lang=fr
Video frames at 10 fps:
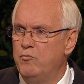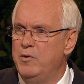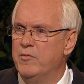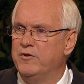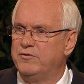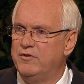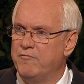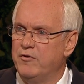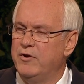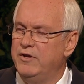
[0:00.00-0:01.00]
we must
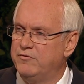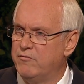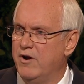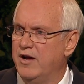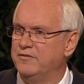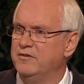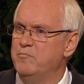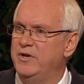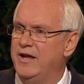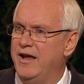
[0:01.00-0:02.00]
suffer his cross and